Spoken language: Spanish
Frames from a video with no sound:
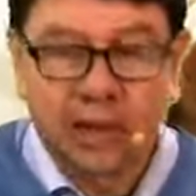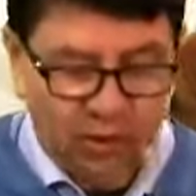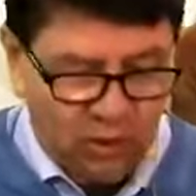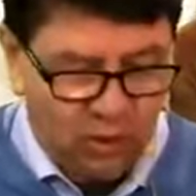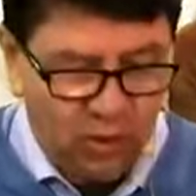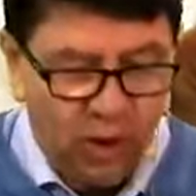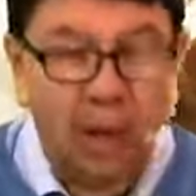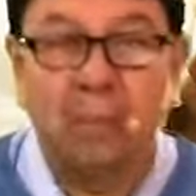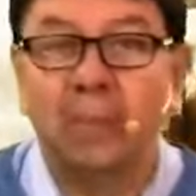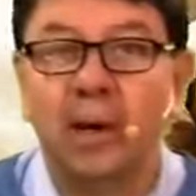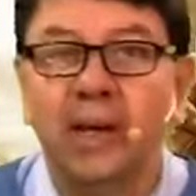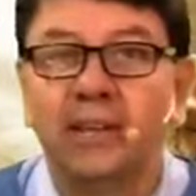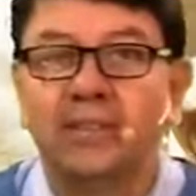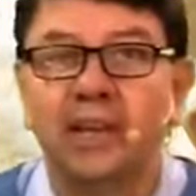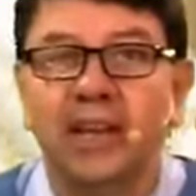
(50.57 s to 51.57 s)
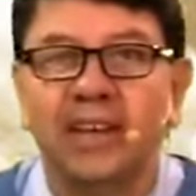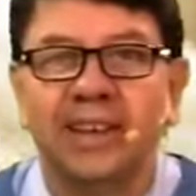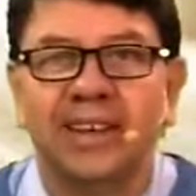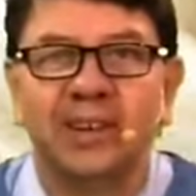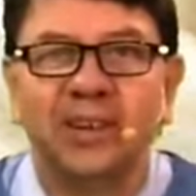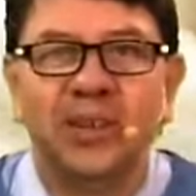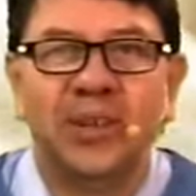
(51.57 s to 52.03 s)
con hambre y
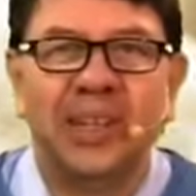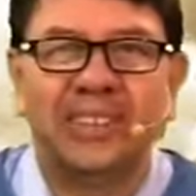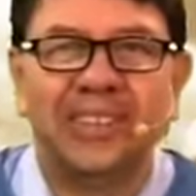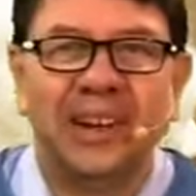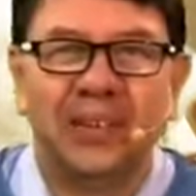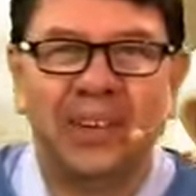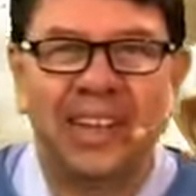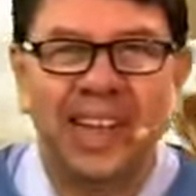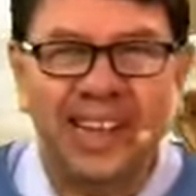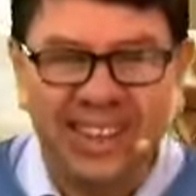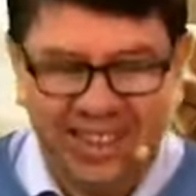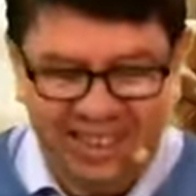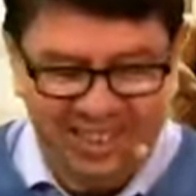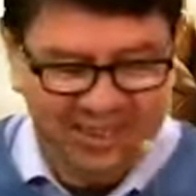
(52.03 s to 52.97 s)
sed de justicia, ¿verdad?